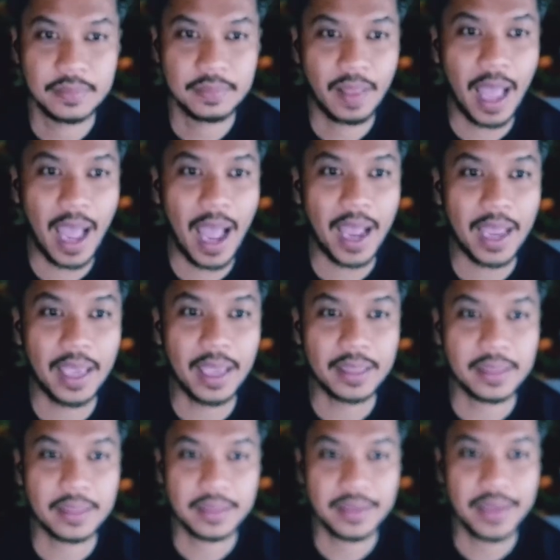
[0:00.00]
kahit
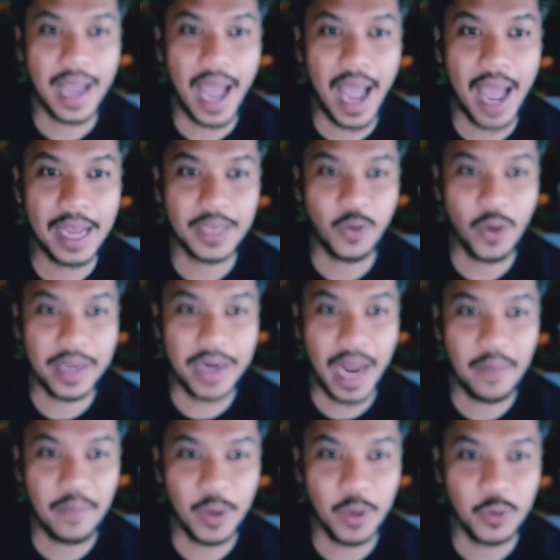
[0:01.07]
gaano
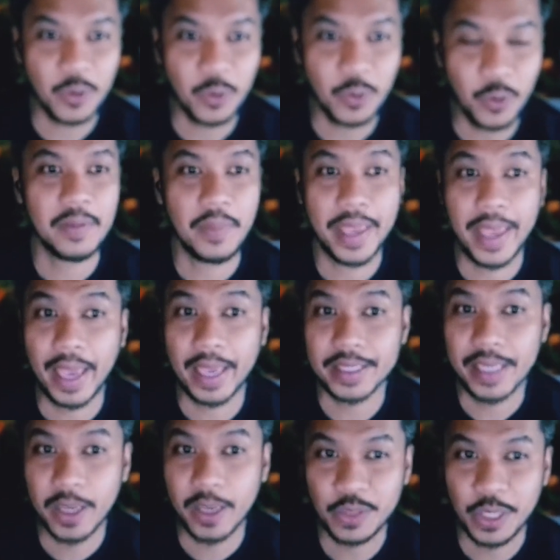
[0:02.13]
karaming tool bigay
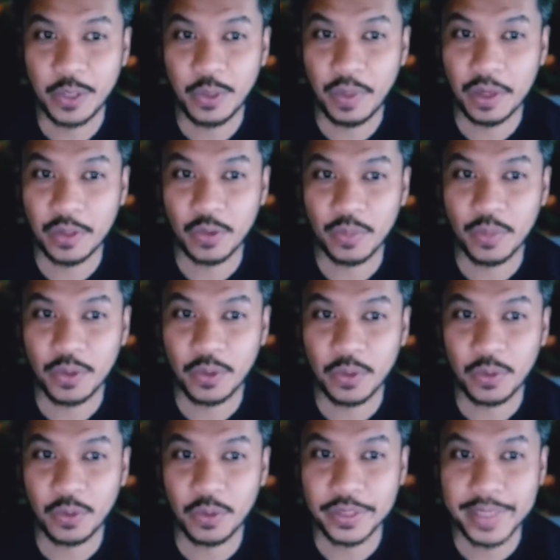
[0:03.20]
sa iyo, sino mang
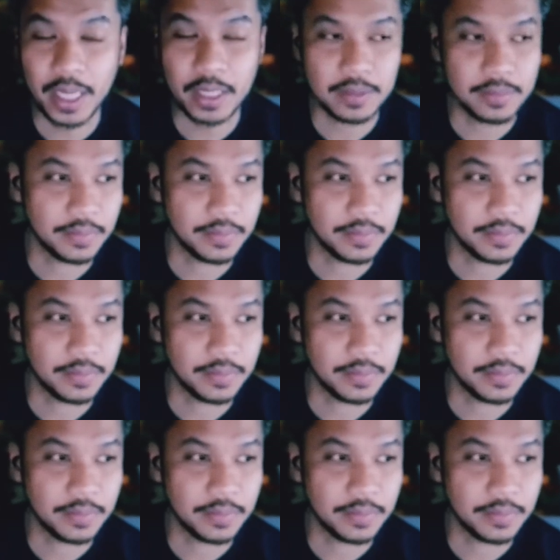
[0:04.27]
tumutulong diyan,